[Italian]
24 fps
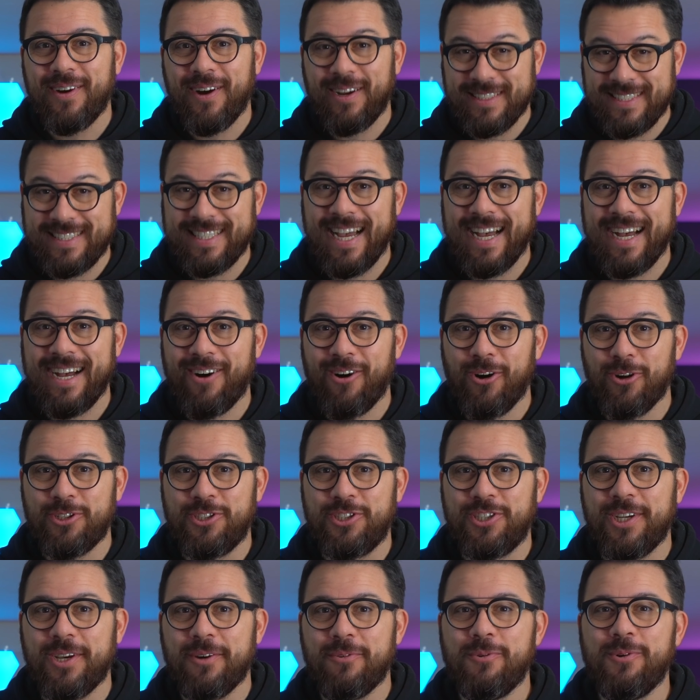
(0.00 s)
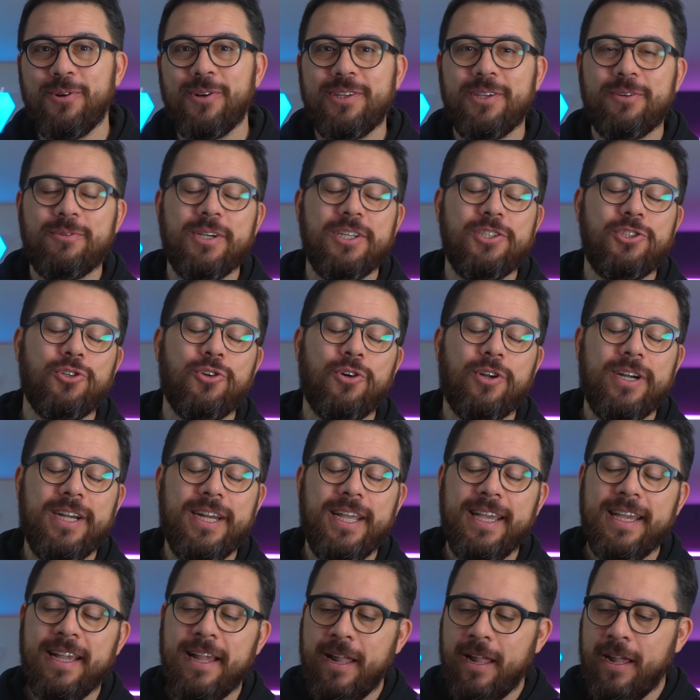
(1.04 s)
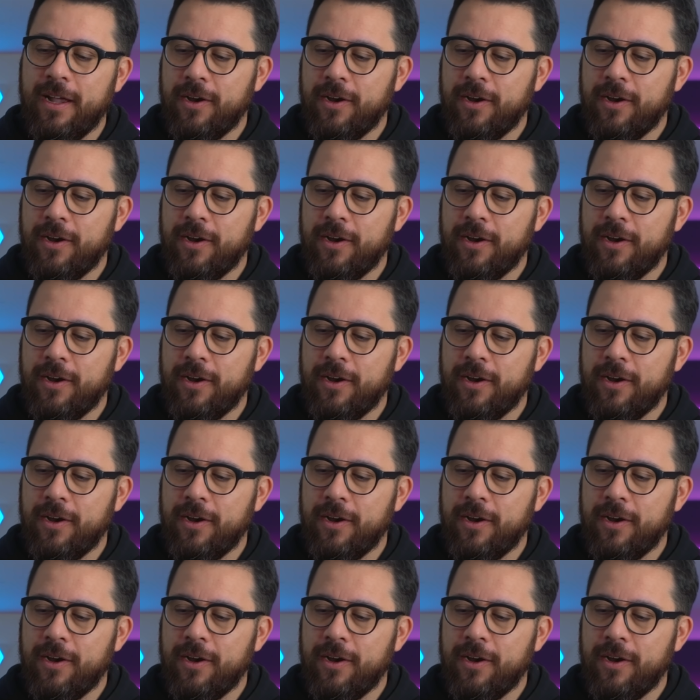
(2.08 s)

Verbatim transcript: Già, oggi è uno di quei giorni,